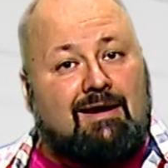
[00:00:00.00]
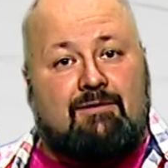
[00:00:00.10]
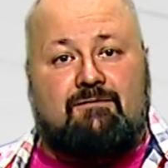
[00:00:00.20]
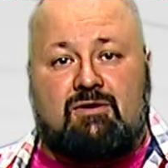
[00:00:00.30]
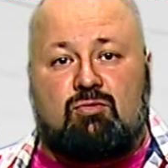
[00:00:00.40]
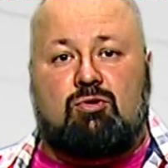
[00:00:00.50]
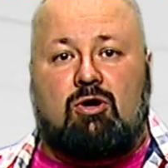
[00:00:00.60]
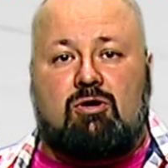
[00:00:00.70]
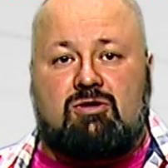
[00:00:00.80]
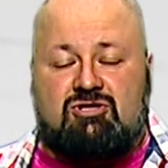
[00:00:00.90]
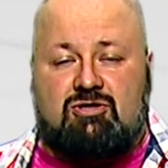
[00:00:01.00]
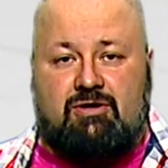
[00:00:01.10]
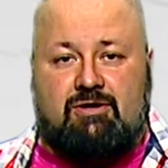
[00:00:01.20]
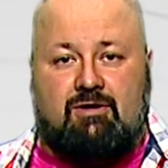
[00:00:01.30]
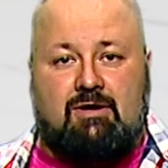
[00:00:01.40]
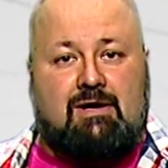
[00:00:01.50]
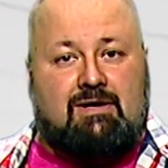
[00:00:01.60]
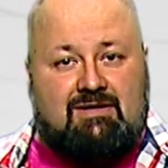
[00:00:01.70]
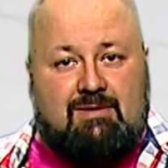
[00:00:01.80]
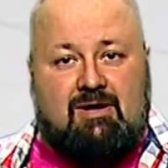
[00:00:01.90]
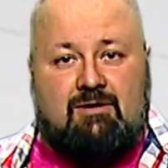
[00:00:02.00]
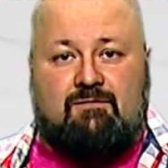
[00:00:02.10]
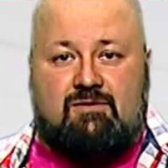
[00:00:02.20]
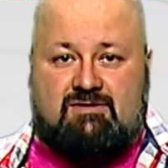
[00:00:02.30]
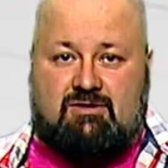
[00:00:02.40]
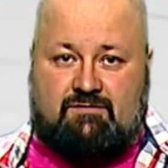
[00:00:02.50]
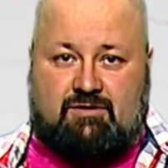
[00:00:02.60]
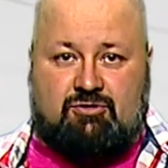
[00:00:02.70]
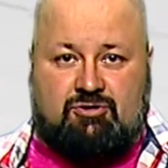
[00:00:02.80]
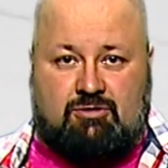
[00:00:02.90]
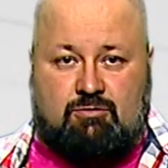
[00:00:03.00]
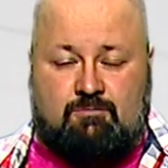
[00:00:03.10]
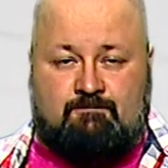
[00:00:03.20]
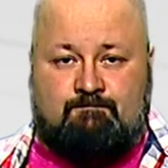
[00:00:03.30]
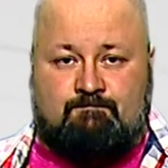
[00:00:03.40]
ale według określonego niemal wojskowego drylu.